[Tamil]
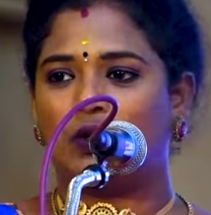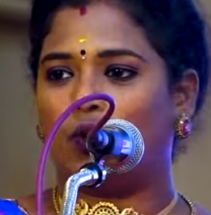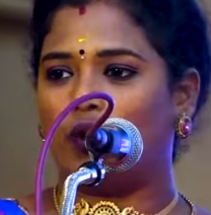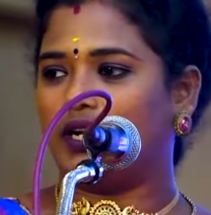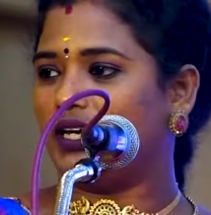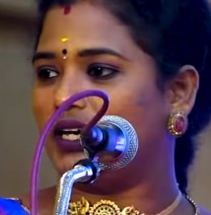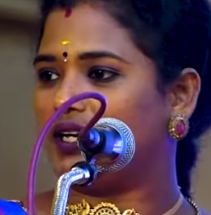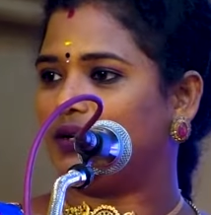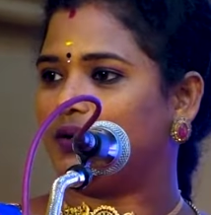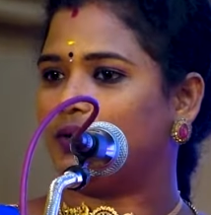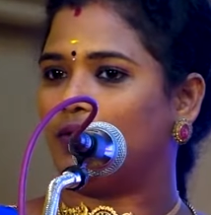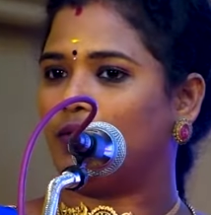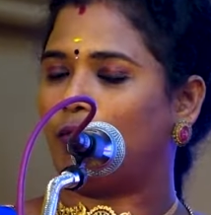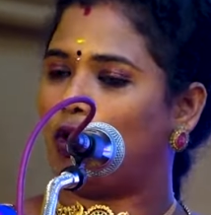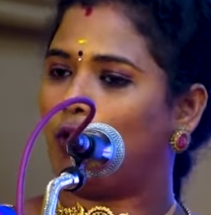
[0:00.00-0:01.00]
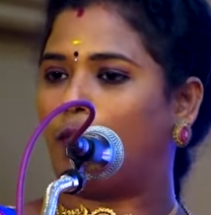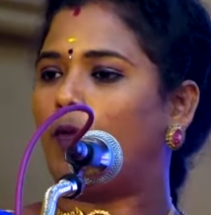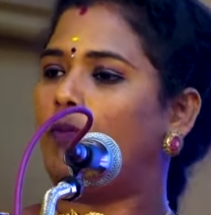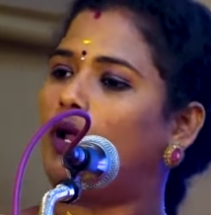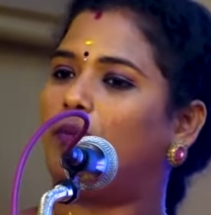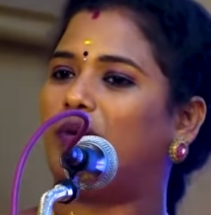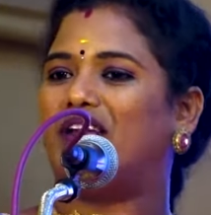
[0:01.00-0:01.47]
ஒரு ஒரு
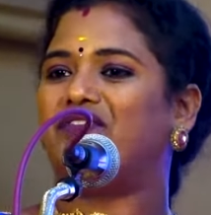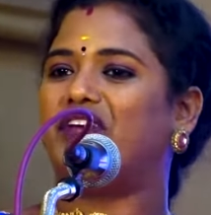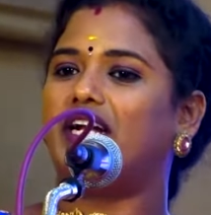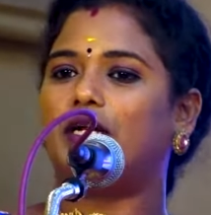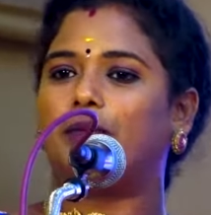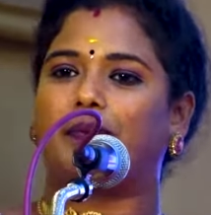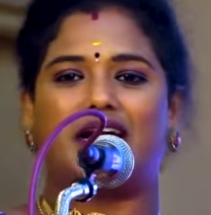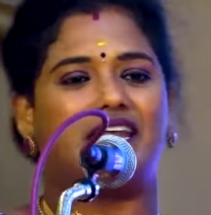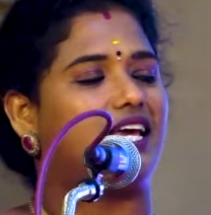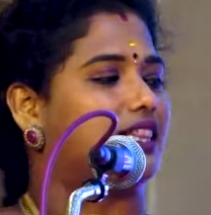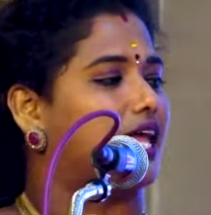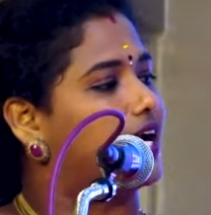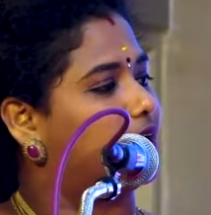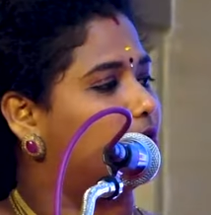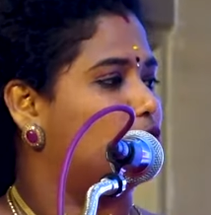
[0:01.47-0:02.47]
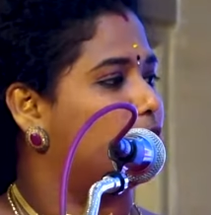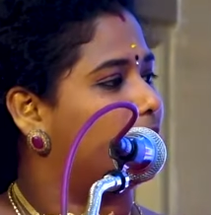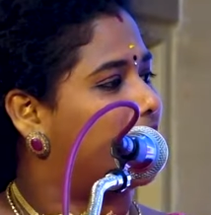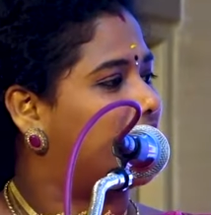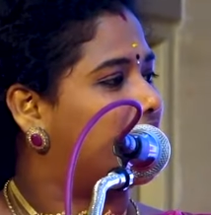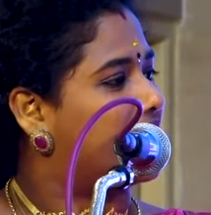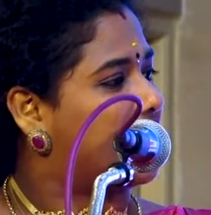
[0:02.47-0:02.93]
பொம்பளை பிள்ளை வீட்டு படியை தாண்ட
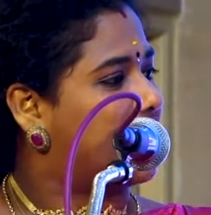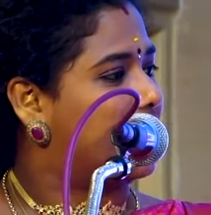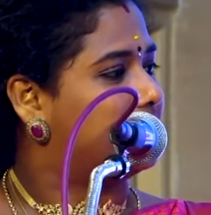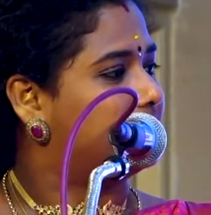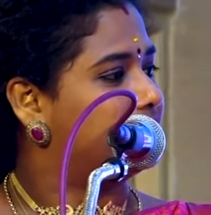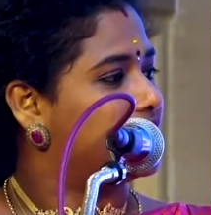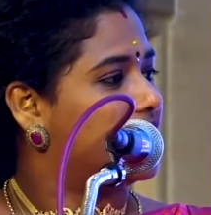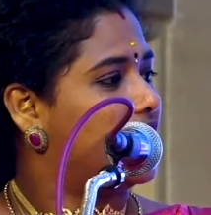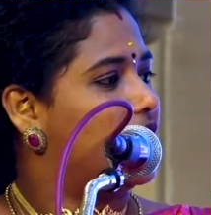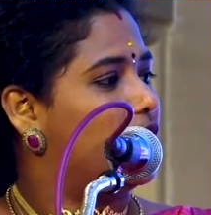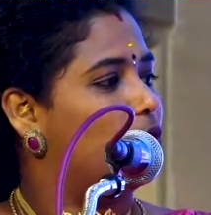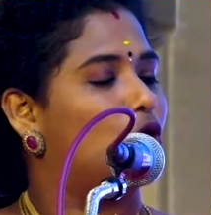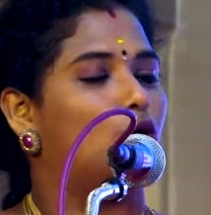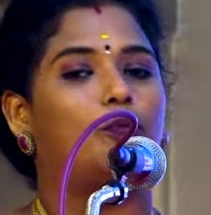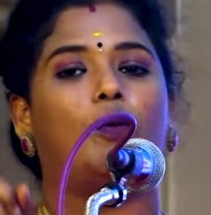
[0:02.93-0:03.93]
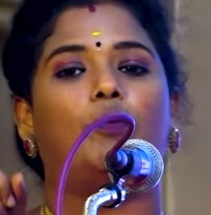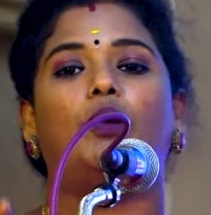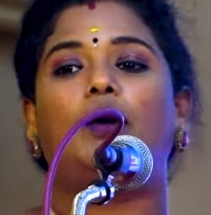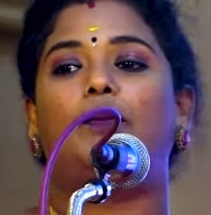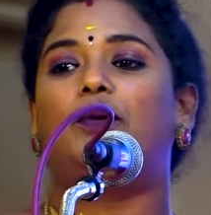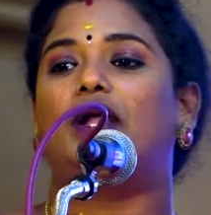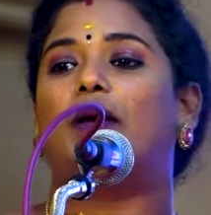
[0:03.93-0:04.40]
முடியுமா அன்னைக்கெல்லாம் ஒரு பொம்பளை
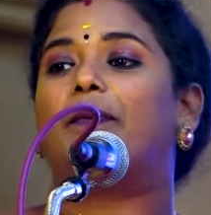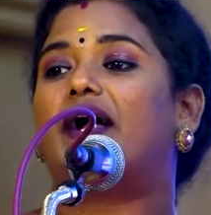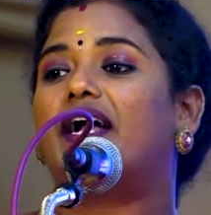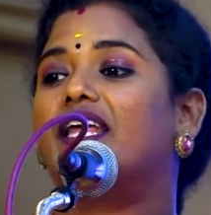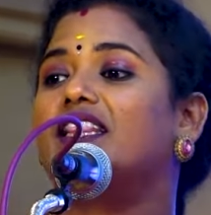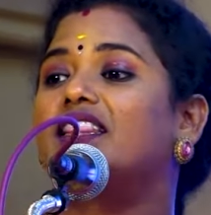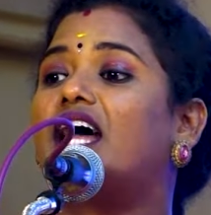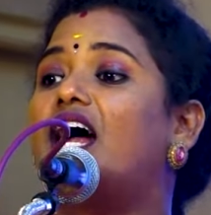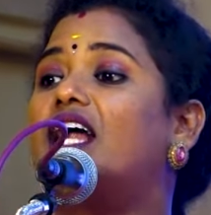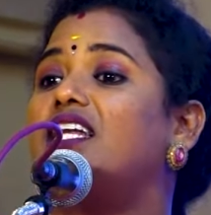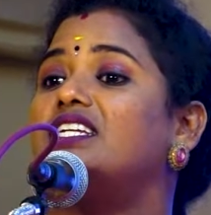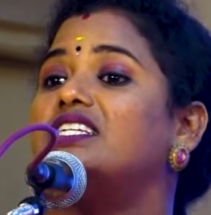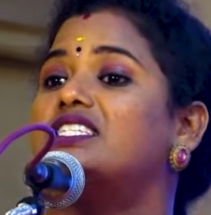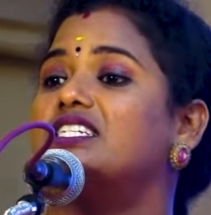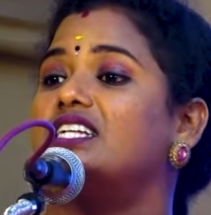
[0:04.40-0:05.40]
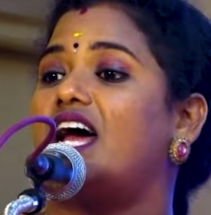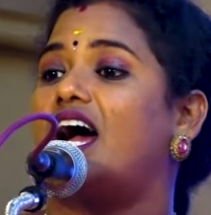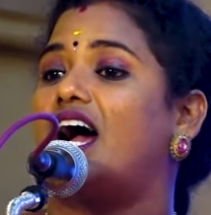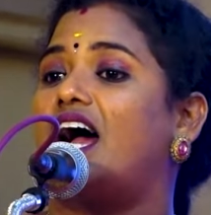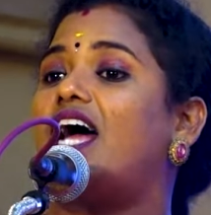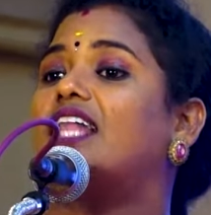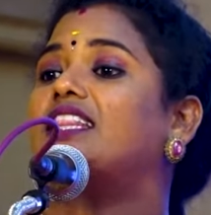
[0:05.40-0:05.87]
புள்ள படி தாண்டுனுச்சுன்னா
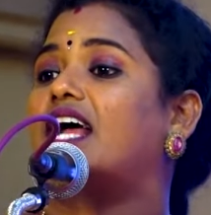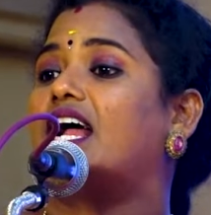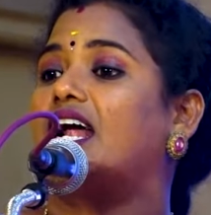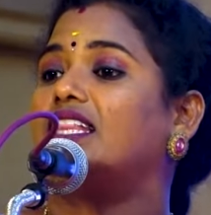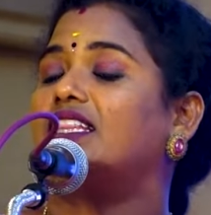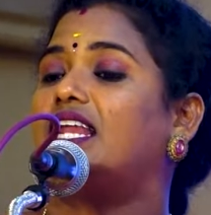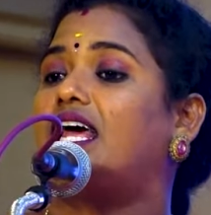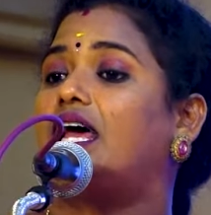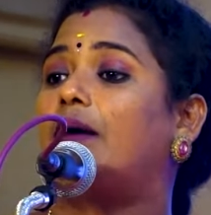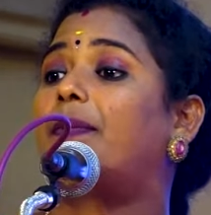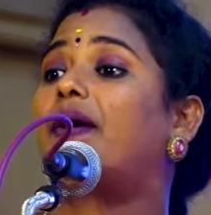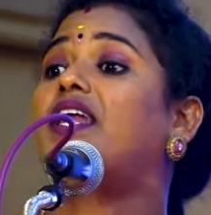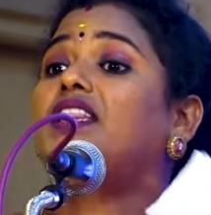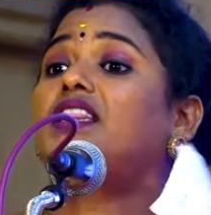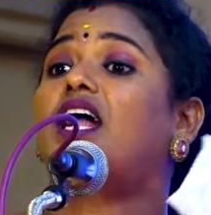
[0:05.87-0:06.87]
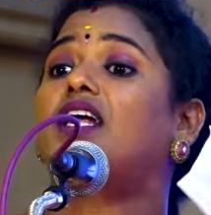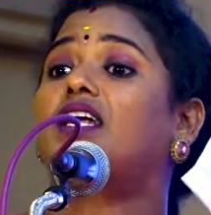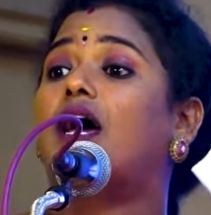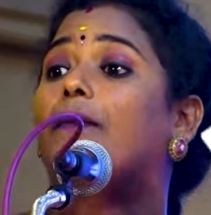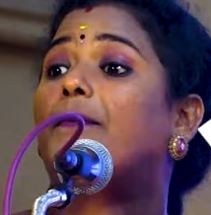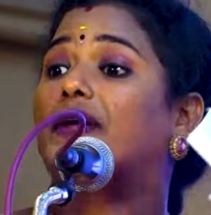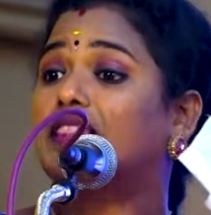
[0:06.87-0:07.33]
அந்த காலத்தில் படி
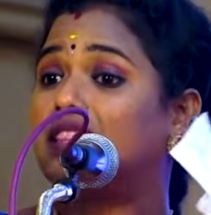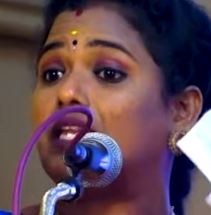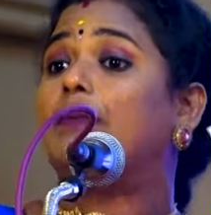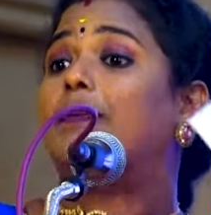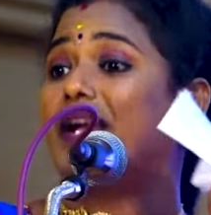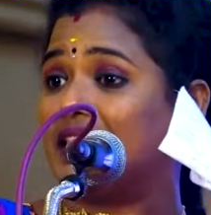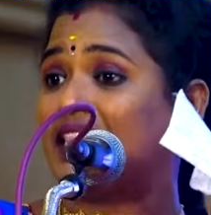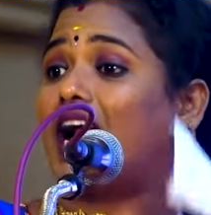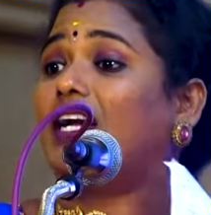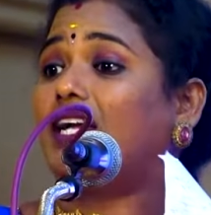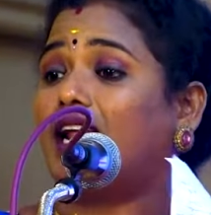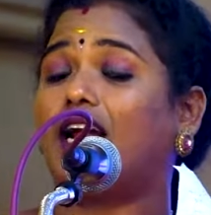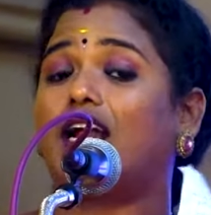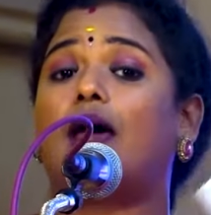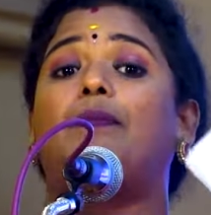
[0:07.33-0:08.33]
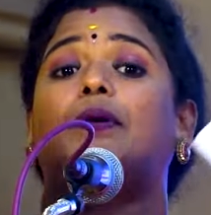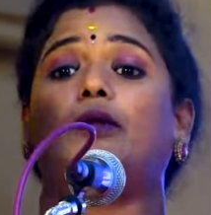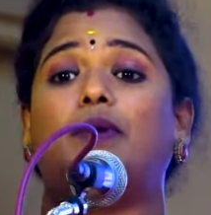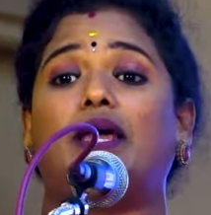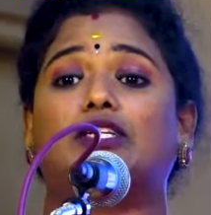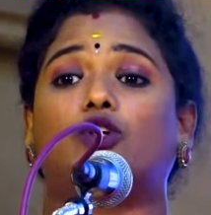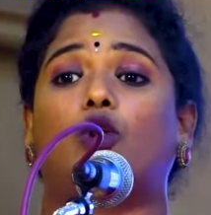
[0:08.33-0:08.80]
தாண்டா பத்தினி படி தாண்டலைன்னா
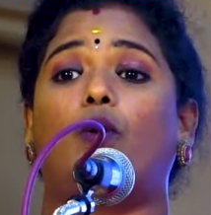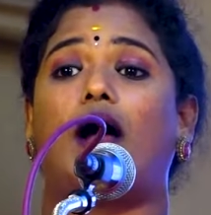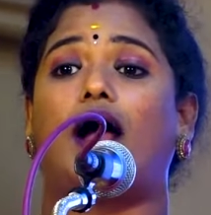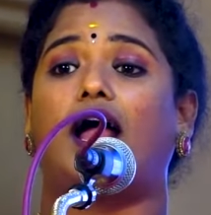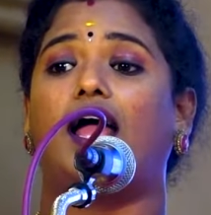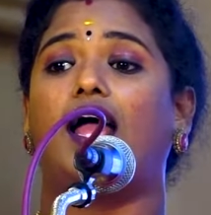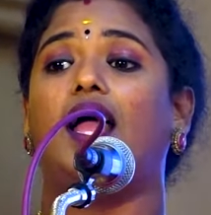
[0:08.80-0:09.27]
பெருமையாக சொல்லுவாங்க